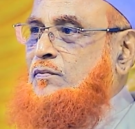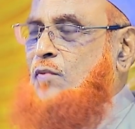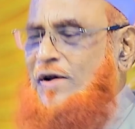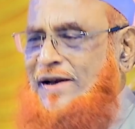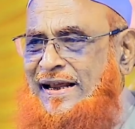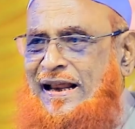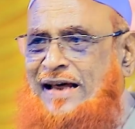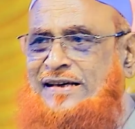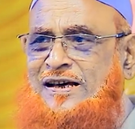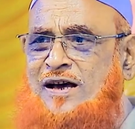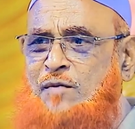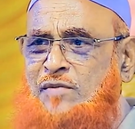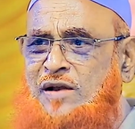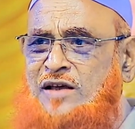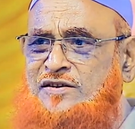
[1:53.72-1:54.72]
মনে রাখি
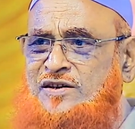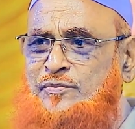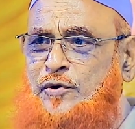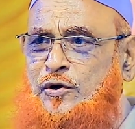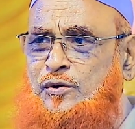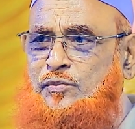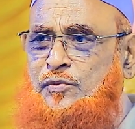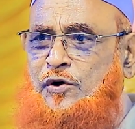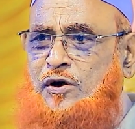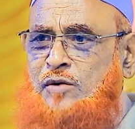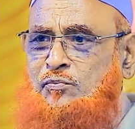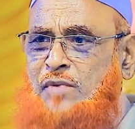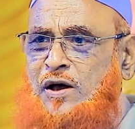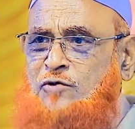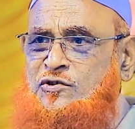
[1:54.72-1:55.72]
আমরা জীবনভর
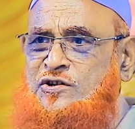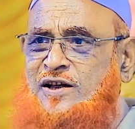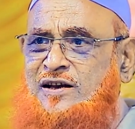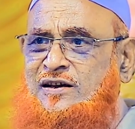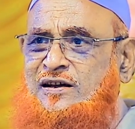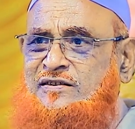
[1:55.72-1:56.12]
মানুষের